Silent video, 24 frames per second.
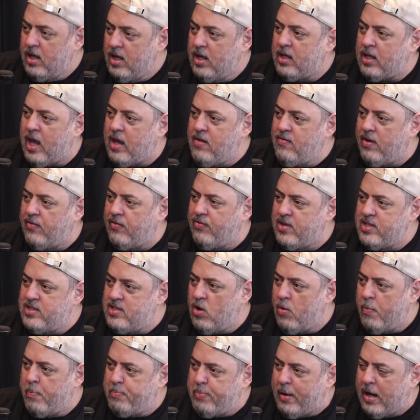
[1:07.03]
Quem vai fazer o
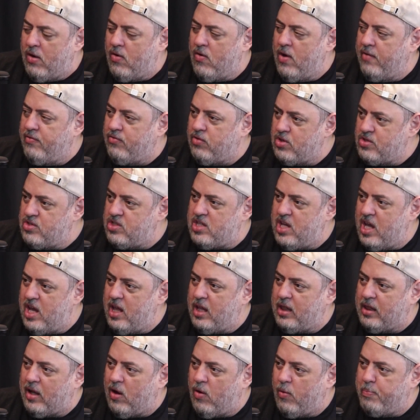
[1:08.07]
pão é você,
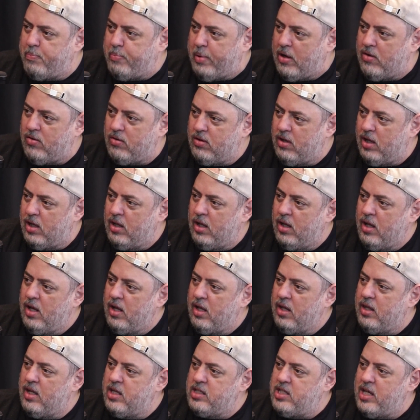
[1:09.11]
tá o pão na,
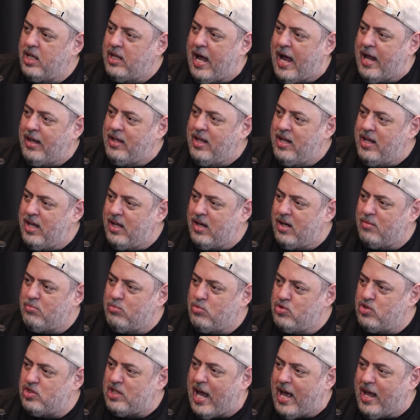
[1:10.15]
na geladeira, a
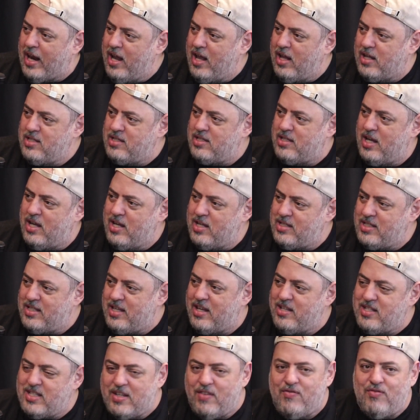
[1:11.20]
mussarela, você, você,
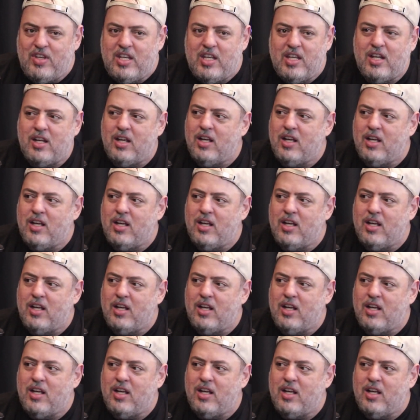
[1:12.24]
se vira.